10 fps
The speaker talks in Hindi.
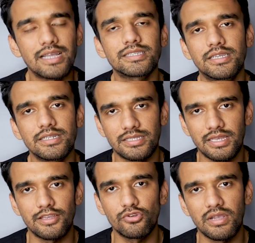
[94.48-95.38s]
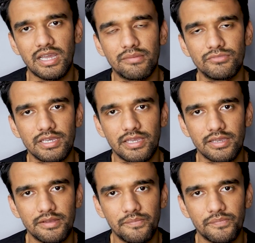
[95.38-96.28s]
आज के सिनेरियो में अगर आप
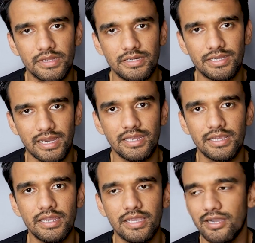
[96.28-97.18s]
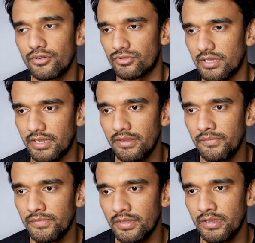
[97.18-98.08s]
देखें टेक्निकली क्या होता है
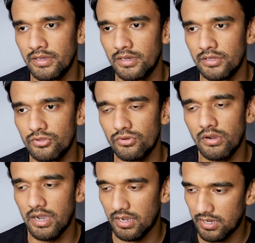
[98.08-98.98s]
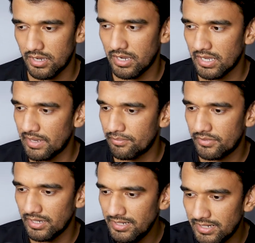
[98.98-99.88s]
तो अगर
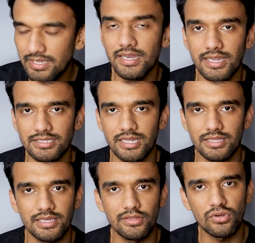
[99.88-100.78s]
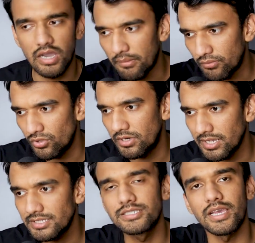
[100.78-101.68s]
आप कहीं नहीं रहना चाहते हैं तो आप उठ
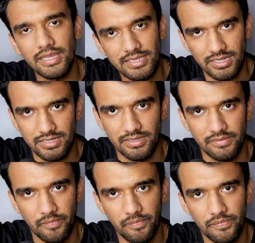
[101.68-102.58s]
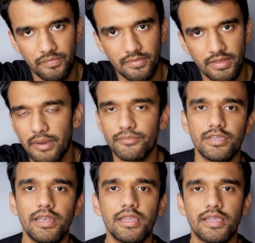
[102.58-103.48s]
के चले जाते हैं आप
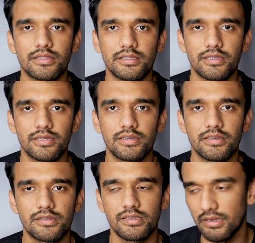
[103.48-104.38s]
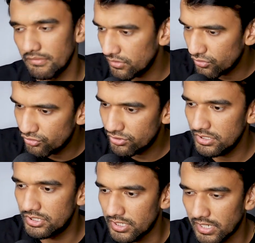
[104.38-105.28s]
ये नहीं कहते कि हमें
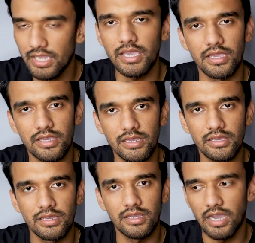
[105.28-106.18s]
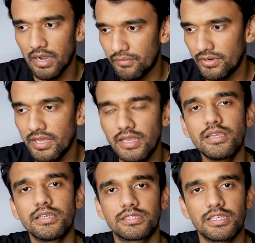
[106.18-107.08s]
उसी जगह अपने
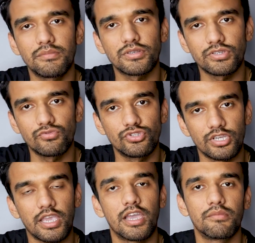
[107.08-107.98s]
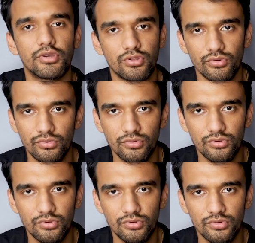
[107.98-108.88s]
ही हिस्से में से वो जगह हमें दो
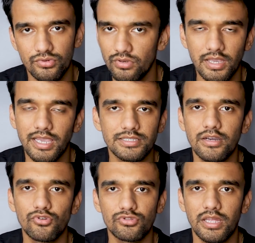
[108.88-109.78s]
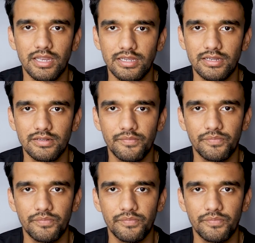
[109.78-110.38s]
नहीं ऐसा होता नहीं है